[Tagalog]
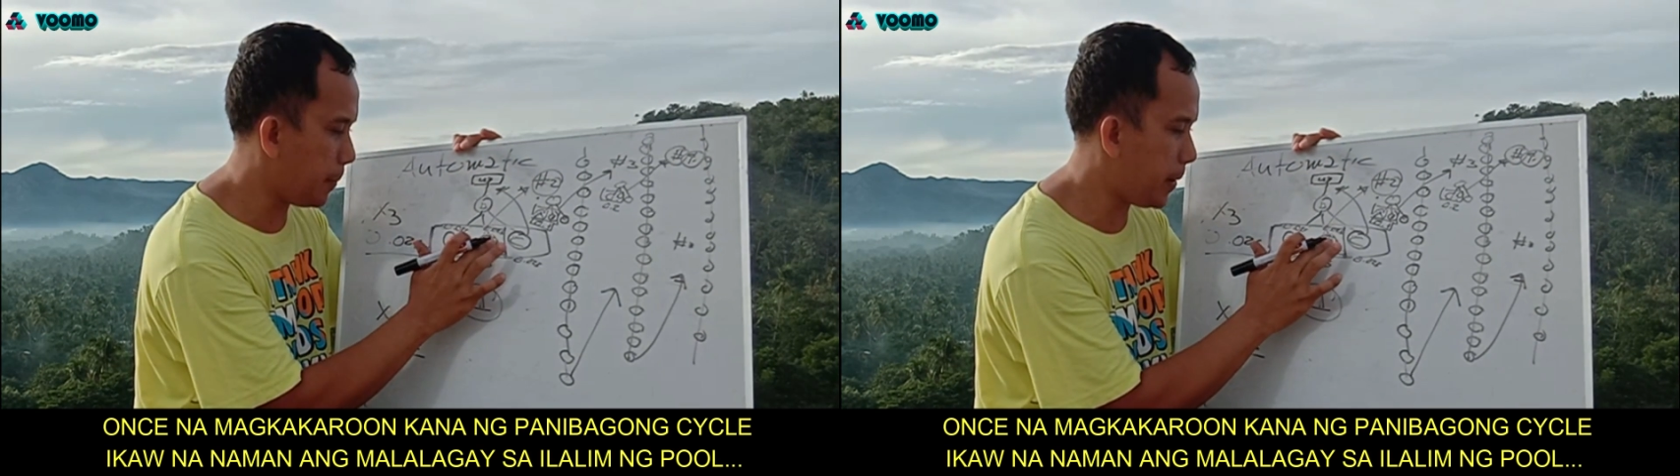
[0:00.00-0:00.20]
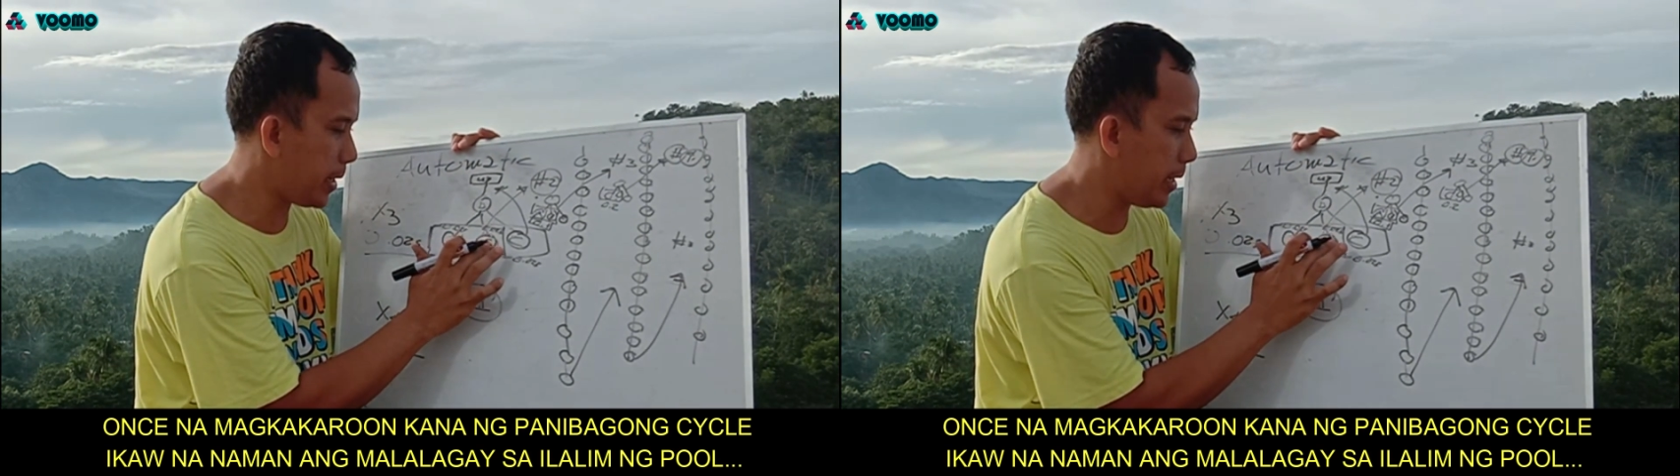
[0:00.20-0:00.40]

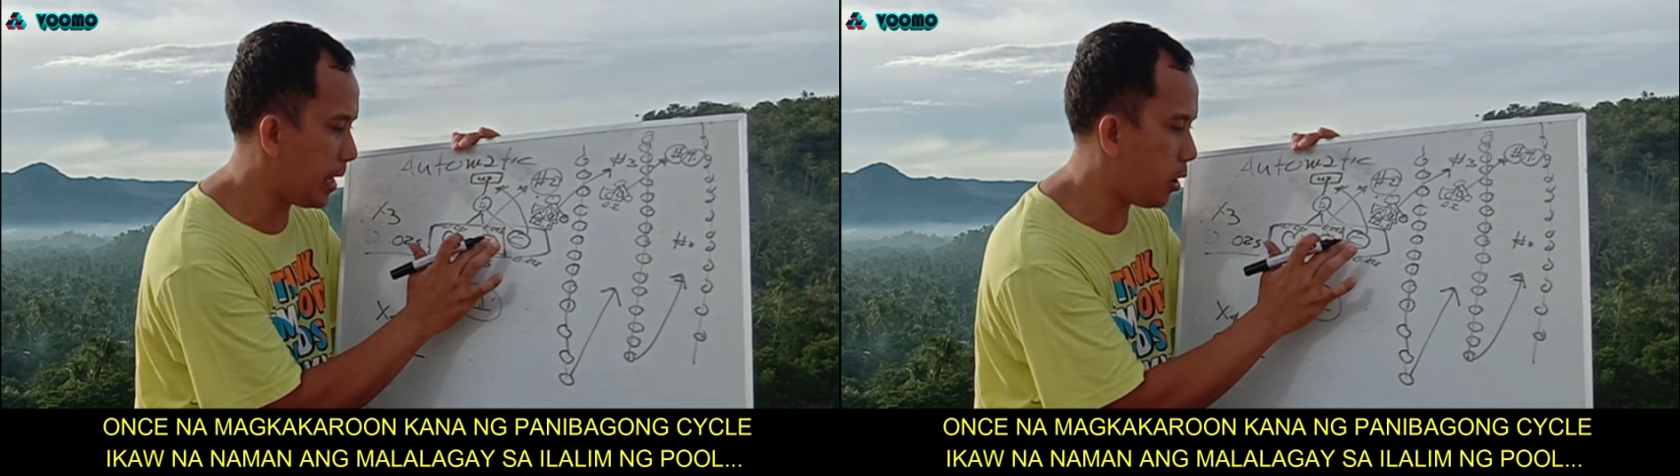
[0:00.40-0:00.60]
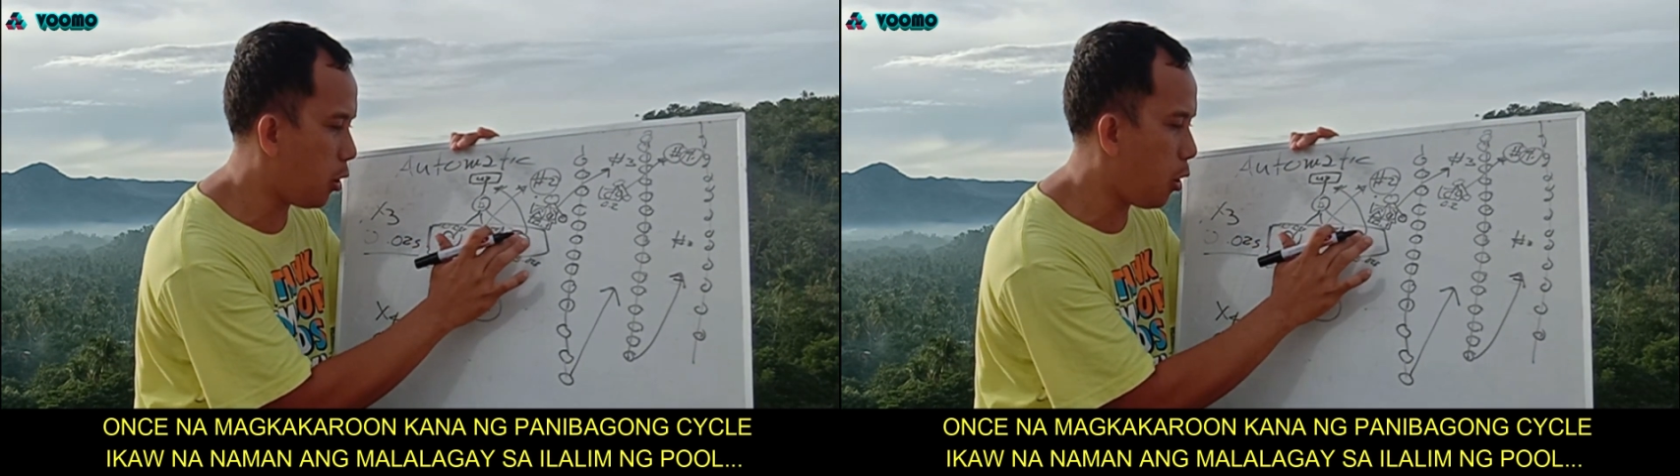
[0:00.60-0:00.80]
pa rin
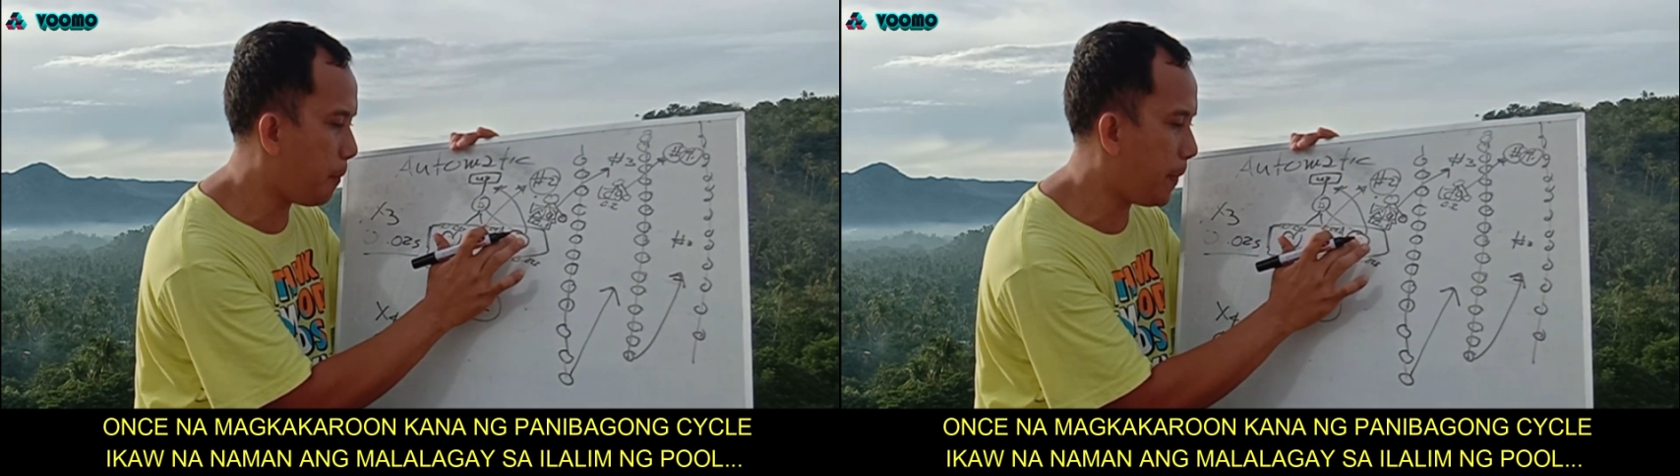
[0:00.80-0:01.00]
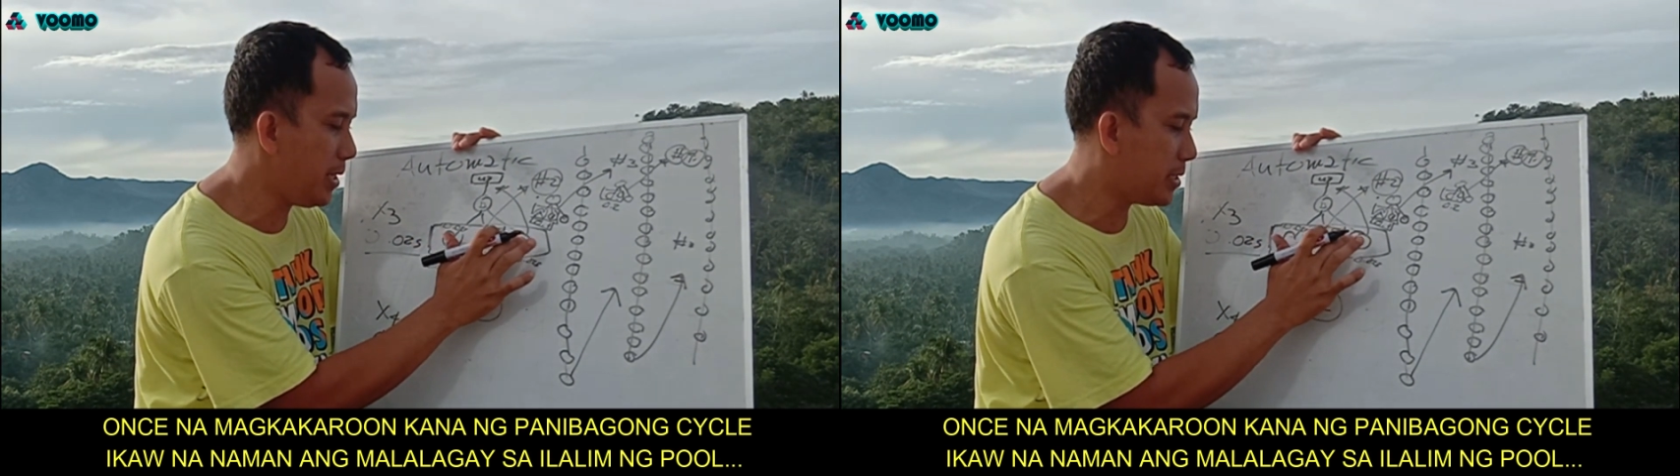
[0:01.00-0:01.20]
ng
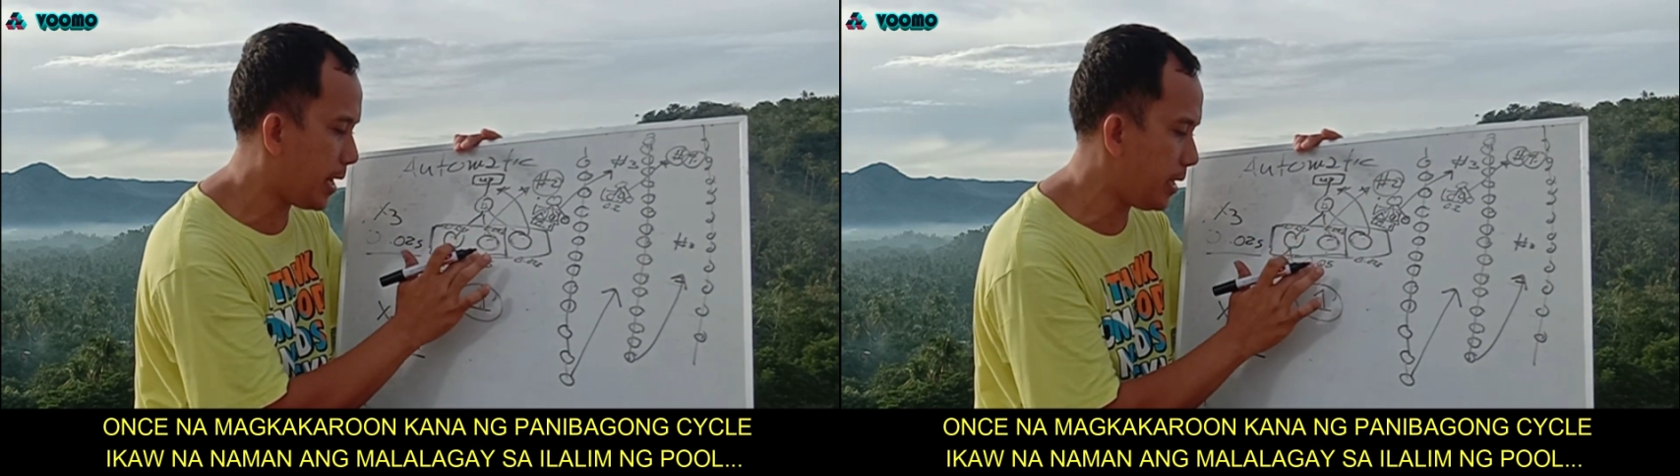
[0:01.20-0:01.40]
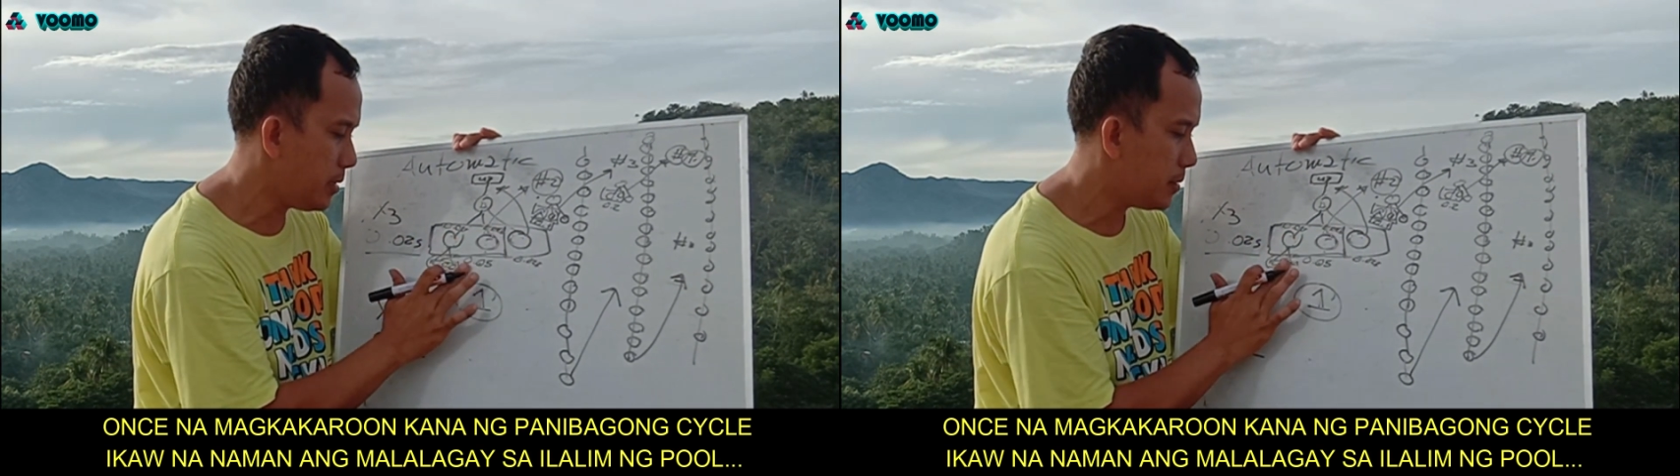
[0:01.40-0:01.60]
open dyan